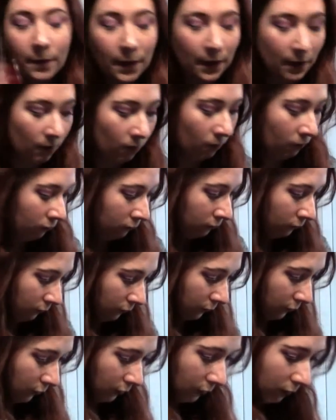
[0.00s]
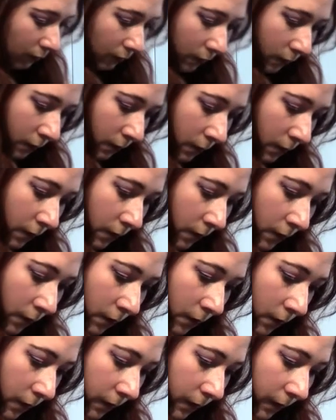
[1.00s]
marron, donc
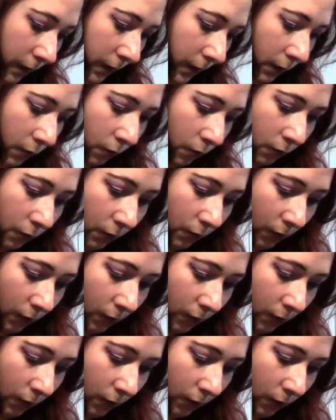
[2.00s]
c'est le